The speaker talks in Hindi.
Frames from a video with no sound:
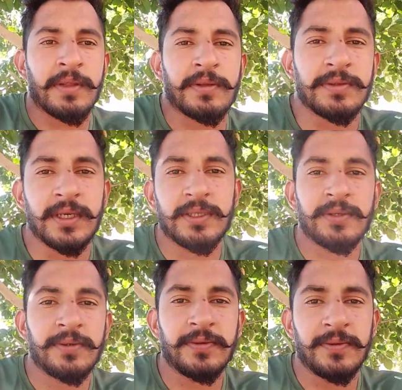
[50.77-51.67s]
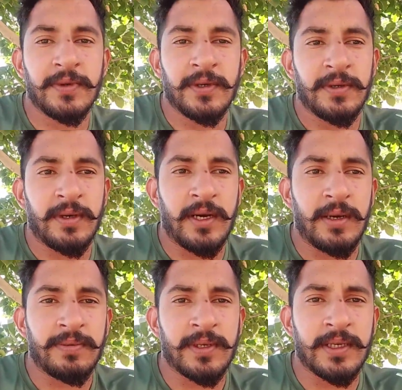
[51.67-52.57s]
तो साथियों
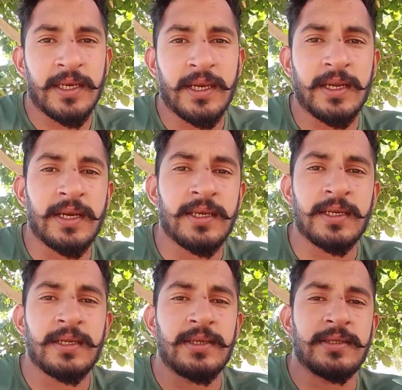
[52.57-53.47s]
आपकी क्या राय है